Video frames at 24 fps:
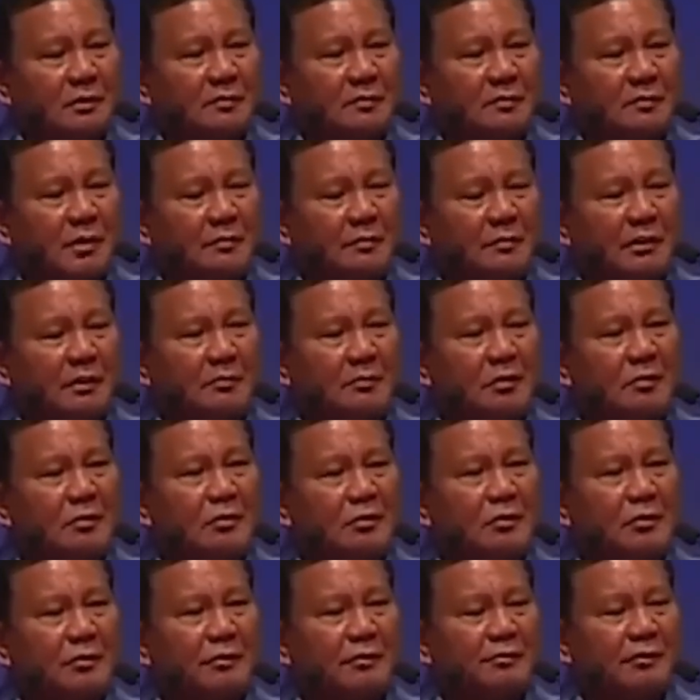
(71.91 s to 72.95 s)
Pak Prabowo
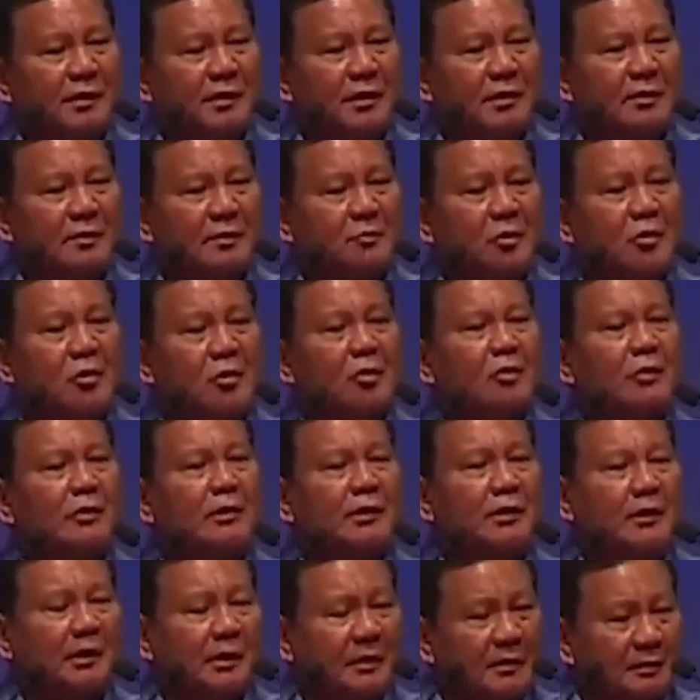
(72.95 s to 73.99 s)
kok sering
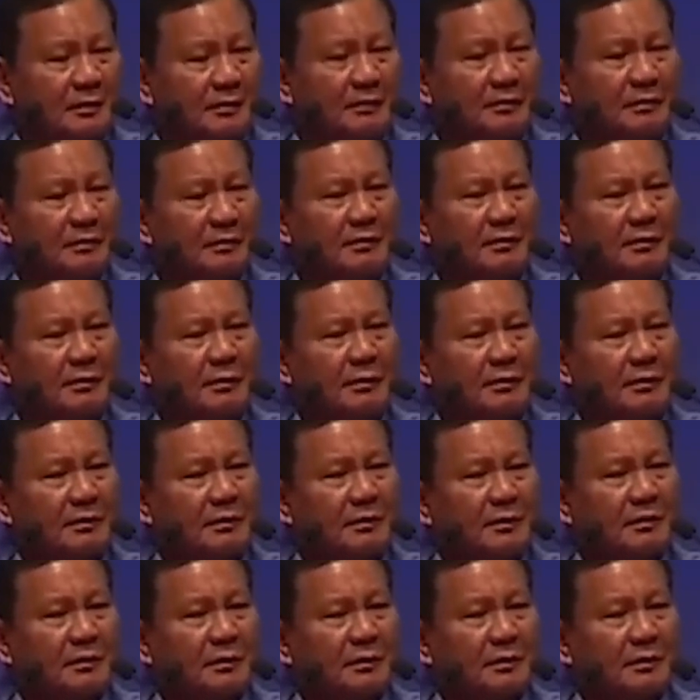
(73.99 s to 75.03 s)
dibohongi ya
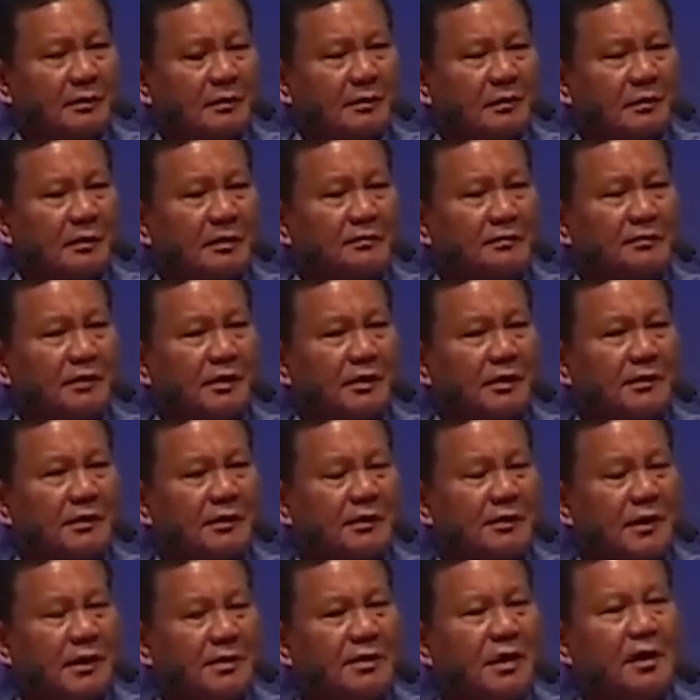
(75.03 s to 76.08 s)
dan sering
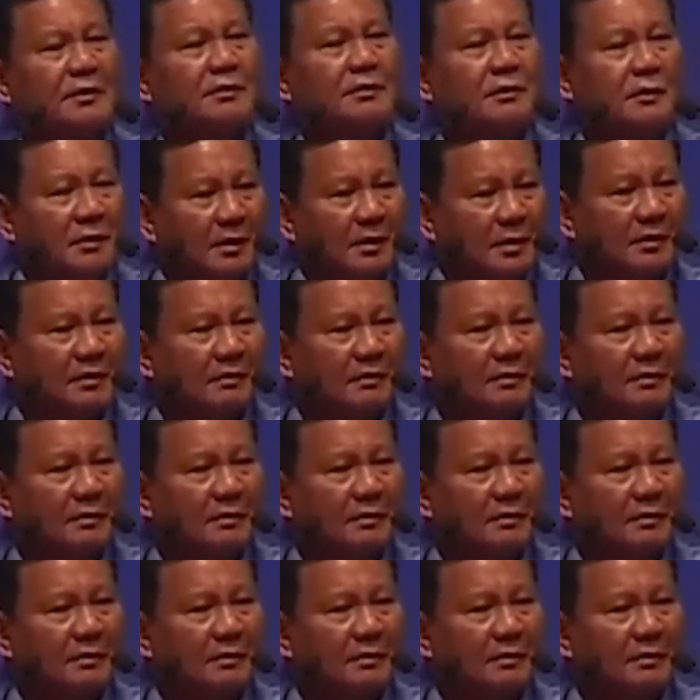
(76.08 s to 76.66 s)
dikhianati ya.